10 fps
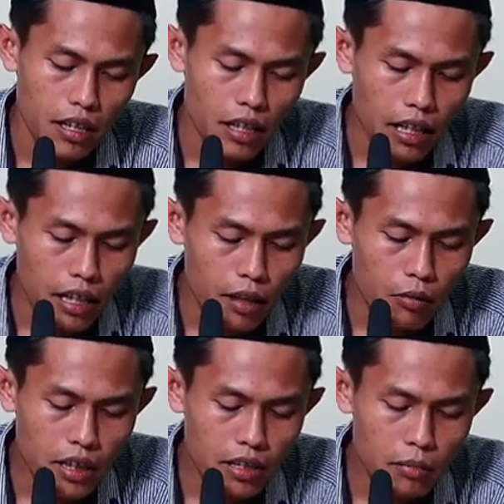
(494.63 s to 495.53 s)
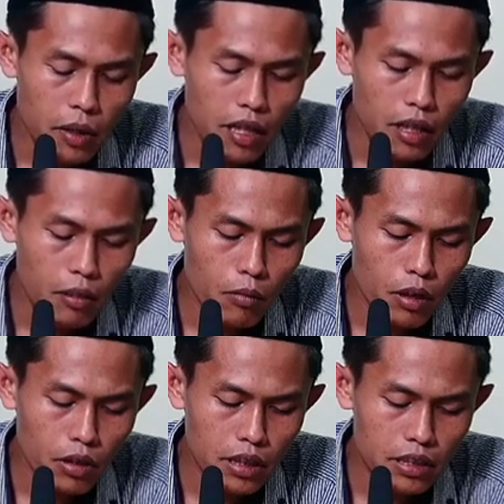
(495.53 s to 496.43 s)
Karang kewajibane
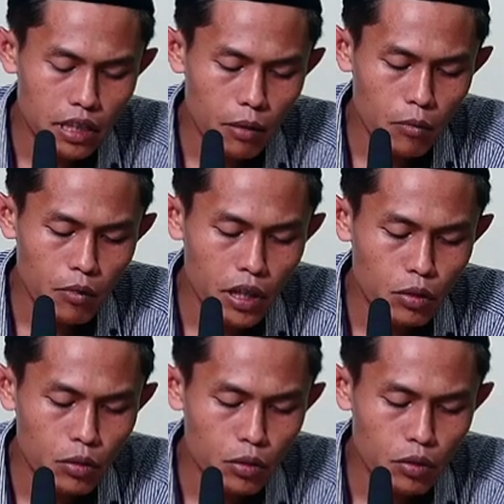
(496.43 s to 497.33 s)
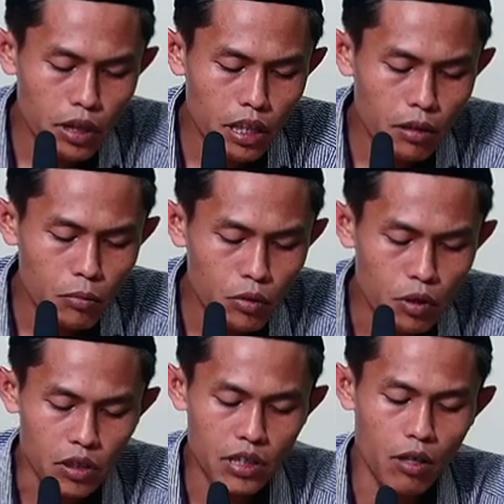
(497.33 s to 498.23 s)
wong Islam kuwi nuntut
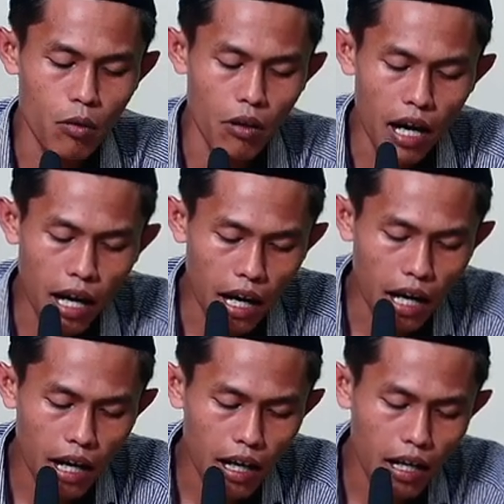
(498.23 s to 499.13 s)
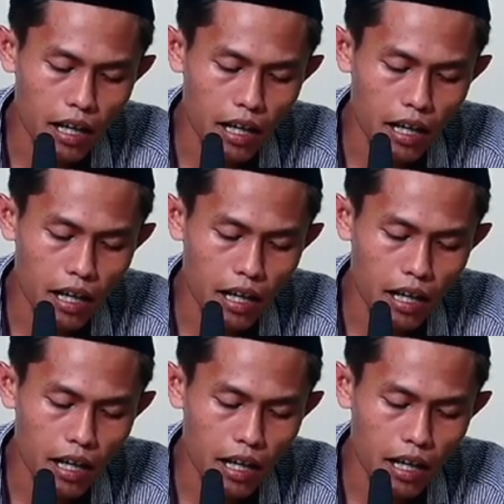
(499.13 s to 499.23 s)
ilmu ya sekolah.